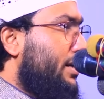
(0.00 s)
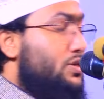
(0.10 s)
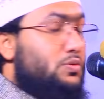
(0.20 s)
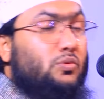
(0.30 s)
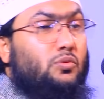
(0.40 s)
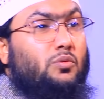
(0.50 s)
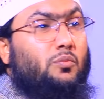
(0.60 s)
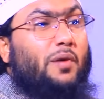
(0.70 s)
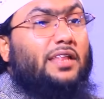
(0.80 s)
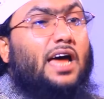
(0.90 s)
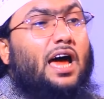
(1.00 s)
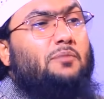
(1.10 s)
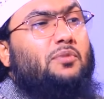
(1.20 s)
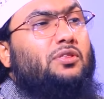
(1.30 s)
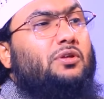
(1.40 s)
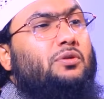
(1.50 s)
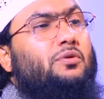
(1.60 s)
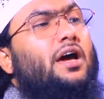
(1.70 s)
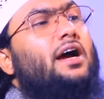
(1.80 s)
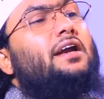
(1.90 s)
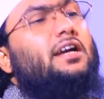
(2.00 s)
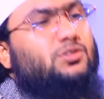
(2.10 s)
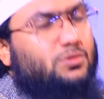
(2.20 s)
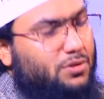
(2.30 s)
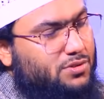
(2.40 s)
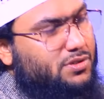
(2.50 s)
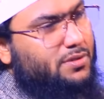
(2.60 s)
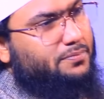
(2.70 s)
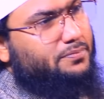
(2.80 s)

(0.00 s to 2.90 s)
রাসুল ব্যথায় ব্যতীত হইয়া কান্না শুরু করছে